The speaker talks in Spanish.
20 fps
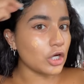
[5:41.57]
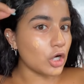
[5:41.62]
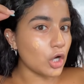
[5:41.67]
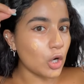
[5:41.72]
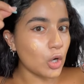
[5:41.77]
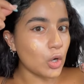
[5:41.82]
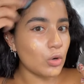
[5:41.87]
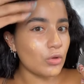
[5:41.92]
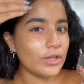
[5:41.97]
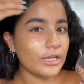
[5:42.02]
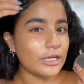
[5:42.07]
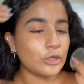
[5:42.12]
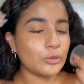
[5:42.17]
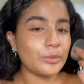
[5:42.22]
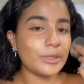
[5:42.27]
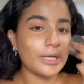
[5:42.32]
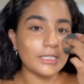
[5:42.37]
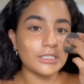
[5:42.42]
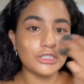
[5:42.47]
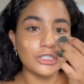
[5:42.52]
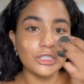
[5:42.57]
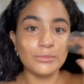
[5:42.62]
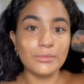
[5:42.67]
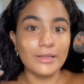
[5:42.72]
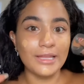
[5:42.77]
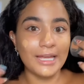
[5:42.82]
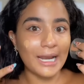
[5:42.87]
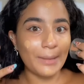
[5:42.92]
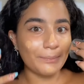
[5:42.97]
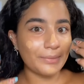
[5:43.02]
glow, de iluminación,
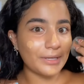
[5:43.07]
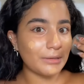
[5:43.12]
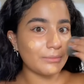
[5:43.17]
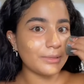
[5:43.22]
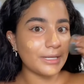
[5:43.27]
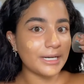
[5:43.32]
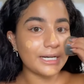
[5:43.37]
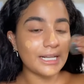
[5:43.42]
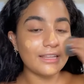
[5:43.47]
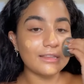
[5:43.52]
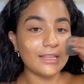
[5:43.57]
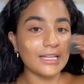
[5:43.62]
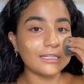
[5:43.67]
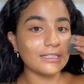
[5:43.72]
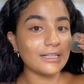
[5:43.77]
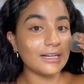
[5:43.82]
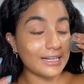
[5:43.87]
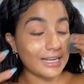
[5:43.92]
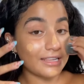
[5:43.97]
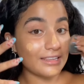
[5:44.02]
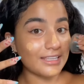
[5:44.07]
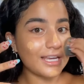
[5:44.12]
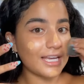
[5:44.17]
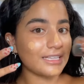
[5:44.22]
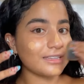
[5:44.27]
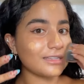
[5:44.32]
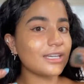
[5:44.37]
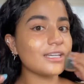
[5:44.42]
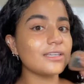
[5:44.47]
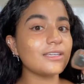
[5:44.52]
me deja la piel bien
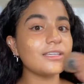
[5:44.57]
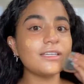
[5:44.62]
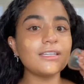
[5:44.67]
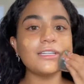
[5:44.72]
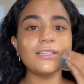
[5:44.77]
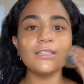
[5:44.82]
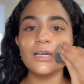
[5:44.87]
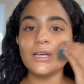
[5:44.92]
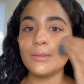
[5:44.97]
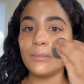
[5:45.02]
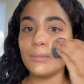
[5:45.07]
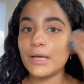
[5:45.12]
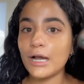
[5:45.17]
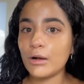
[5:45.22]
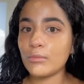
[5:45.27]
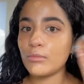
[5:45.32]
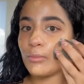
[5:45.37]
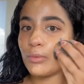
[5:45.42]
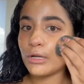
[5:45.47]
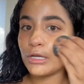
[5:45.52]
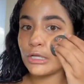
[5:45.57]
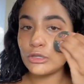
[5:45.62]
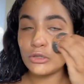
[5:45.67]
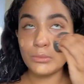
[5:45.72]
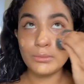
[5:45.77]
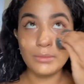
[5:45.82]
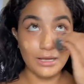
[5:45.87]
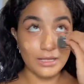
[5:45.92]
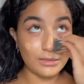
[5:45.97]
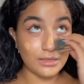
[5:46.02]
radiante y me da como un
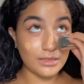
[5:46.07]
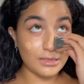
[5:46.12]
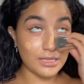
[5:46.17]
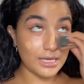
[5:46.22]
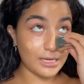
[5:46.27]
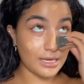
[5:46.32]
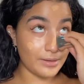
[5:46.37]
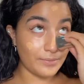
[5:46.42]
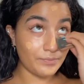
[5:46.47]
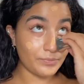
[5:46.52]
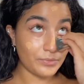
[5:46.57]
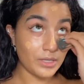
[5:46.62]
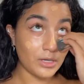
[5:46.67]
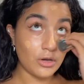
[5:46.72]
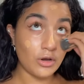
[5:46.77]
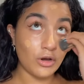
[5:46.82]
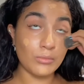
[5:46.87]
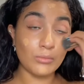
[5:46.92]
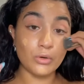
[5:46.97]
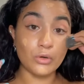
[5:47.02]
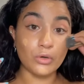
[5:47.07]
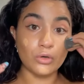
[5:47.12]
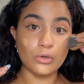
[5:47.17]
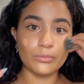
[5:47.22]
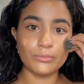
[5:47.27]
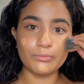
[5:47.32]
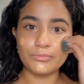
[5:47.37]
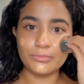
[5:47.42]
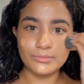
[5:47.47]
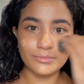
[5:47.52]
poquito más de
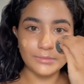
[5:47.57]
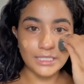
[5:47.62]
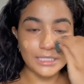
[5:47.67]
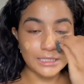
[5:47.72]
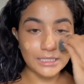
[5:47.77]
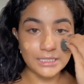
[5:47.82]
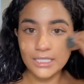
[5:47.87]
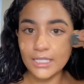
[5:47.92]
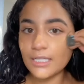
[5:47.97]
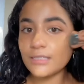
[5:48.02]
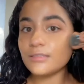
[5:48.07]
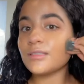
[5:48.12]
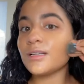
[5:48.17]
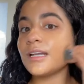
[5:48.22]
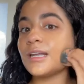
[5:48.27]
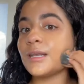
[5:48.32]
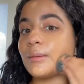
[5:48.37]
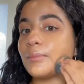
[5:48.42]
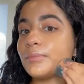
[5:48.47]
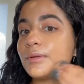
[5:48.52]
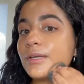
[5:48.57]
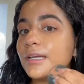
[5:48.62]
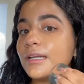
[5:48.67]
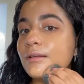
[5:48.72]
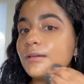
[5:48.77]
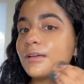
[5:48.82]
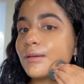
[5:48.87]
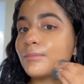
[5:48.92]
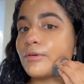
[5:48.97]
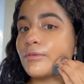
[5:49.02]
como tinte en la
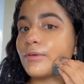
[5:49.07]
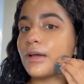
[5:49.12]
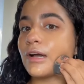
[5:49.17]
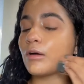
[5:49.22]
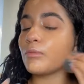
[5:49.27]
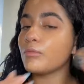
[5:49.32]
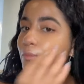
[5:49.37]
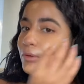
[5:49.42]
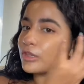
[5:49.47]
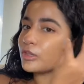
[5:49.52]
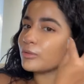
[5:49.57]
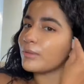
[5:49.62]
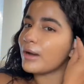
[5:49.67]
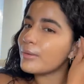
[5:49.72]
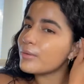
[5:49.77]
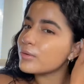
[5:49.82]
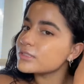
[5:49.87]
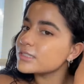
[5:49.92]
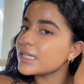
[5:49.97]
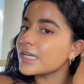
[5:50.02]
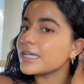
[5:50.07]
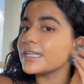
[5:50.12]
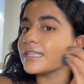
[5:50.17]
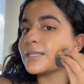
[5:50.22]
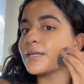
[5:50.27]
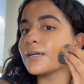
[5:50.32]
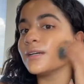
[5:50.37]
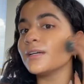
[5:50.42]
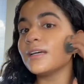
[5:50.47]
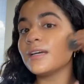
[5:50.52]
piel que me vea como un poquito más
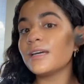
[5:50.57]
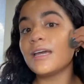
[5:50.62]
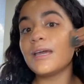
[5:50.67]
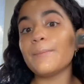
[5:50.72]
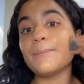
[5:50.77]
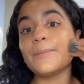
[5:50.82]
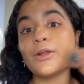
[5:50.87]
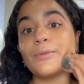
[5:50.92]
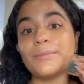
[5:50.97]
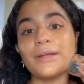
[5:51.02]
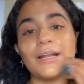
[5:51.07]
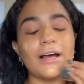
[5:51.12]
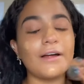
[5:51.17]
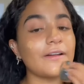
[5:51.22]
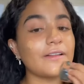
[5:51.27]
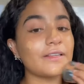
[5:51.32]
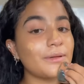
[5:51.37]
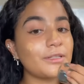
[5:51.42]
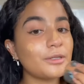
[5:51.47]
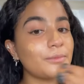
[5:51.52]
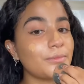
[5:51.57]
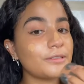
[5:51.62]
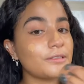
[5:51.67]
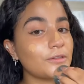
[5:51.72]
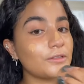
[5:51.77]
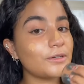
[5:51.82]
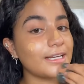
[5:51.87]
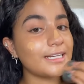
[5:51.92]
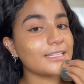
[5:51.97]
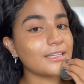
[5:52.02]
bronceadita. Pero mira, ahorita me estoy
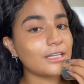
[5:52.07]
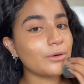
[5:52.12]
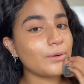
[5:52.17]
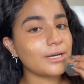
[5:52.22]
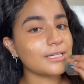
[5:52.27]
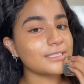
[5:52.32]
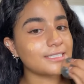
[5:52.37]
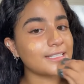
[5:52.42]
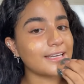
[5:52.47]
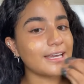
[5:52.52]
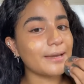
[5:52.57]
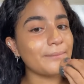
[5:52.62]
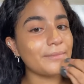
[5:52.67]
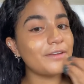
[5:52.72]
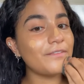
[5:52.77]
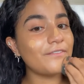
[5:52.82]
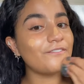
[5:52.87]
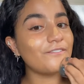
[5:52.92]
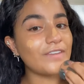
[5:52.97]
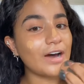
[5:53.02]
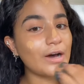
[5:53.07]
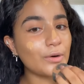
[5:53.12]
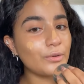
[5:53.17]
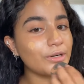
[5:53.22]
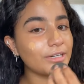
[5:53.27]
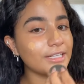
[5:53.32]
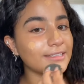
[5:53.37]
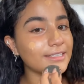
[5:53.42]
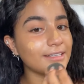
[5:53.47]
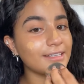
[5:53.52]
poniendo esta base que es mi
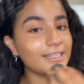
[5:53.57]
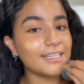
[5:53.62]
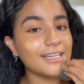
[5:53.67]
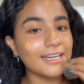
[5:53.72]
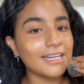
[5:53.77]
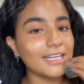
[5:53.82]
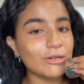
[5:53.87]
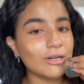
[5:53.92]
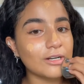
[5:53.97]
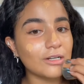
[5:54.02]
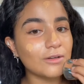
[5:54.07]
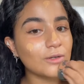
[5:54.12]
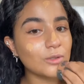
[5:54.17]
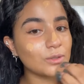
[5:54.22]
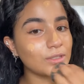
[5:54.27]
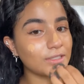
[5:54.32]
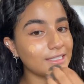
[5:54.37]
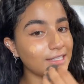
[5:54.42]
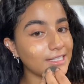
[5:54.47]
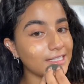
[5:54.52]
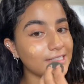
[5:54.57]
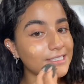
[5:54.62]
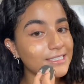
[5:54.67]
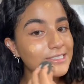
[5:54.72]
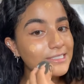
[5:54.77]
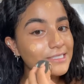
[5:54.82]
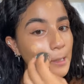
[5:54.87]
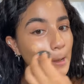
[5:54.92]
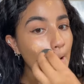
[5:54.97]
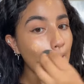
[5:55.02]
favorita y quería hablar con
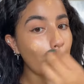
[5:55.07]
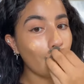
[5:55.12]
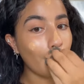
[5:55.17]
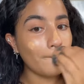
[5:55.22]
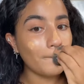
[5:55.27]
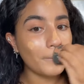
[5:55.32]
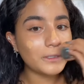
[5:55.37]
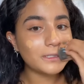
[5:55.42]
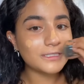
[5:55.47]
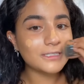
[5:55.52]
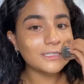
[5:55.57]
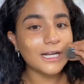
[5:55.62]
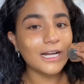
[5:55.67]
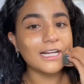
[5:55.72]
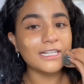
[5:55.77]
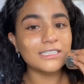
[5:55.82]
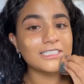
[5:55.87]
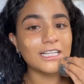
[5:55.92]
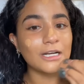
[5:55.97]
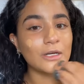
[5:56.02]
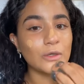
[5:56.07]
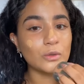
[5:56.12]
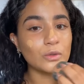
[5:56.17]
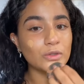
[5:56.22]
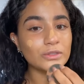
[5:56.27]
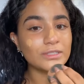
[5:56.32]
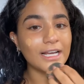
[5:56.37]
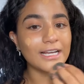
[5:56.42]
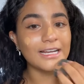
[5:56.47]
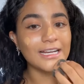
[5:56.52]
ustedes ¿Cómo están?
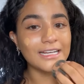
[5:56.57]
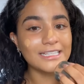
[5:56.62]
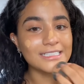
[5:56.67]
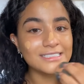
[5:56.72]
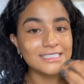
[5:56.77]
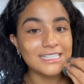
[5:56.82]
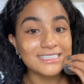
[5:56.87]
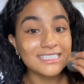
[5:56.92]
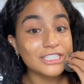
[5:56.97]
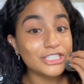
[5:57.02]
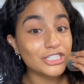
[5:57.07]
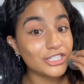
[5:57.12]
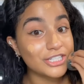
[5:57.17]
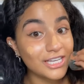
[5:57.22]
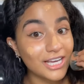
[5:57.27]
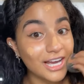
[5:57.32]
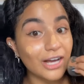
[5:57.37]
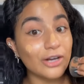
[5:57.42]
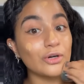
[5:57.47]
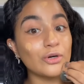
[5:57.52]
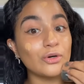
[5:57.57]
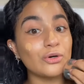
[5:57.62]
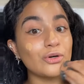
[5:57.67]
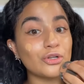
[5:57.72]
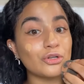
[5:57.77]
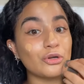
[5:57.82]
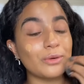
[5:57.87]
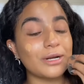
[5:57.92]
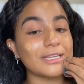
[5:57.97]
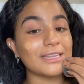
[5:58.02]
Saludos a Gris desde
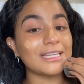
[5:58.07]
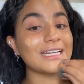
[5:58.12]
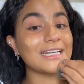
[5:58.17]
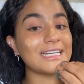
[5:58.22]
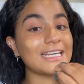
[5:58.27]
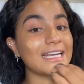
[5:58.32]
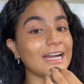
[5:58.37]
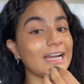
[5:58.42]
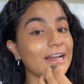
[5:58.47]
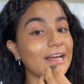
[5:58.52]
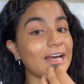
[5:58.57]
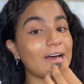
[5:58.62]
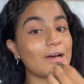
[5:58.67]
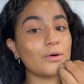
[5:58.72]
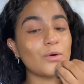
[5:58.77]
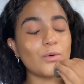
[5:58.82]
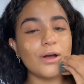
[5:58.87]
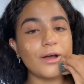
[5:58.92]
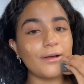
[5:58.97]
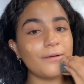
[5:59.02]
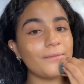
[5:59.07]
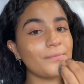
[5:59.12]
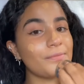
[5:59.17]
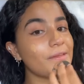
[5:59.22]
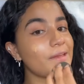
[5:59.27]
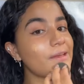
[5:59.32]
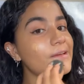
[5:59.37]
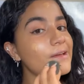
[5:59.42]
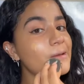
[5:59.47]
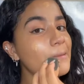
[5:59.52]
Chicago, Roberta en
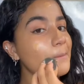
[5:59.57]
Nicaragua.